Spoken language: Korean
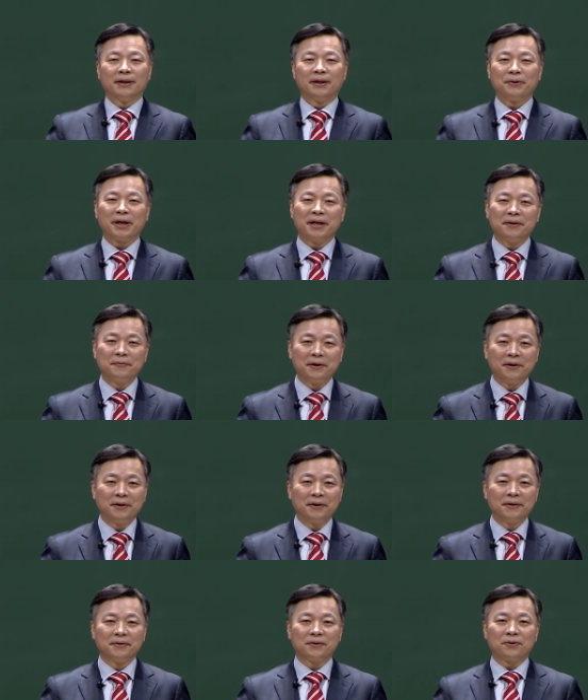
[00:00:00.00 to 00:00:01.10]
우리가
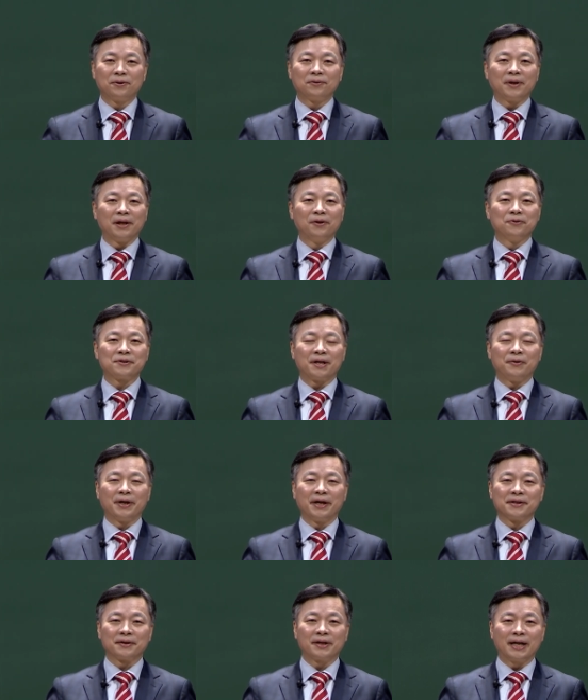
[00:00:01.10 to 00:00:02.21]
이번 코로나19
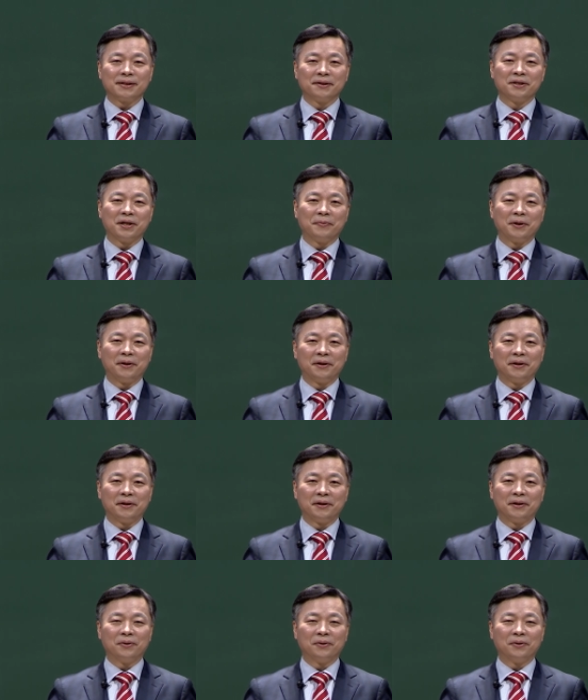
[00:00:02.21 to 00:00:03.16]
상황에서 가정 예배를